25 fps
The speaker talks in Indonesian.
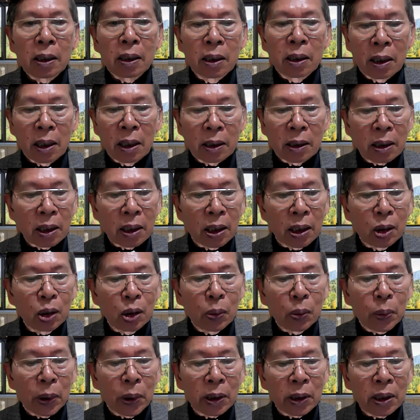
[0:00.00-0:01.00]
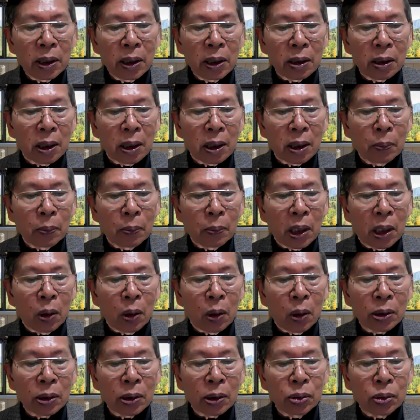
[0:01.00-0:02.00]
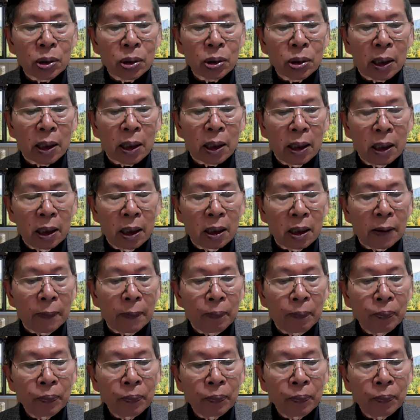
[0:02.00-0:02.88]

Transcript: dengan kehidupan kita pada waktu sekarang ini.